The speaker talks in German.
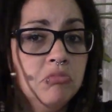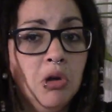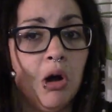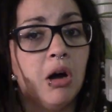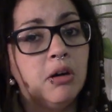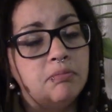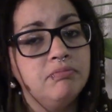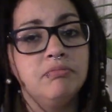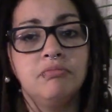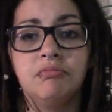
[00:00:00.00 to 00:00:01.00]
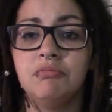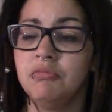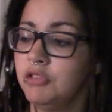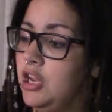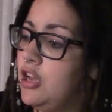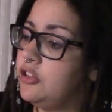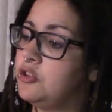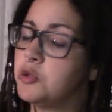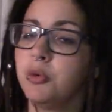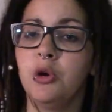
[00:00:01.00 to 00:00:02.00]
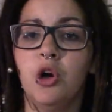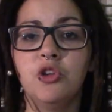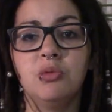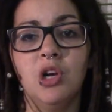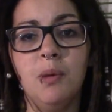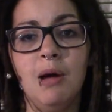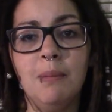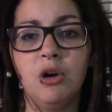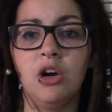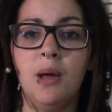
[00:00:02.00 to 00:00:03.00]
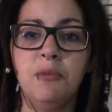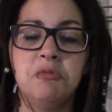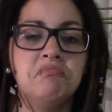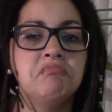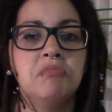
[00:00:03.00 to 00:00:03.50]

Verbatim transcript: Ja, die ersten Sprünge aus dem Galopp haben geklappt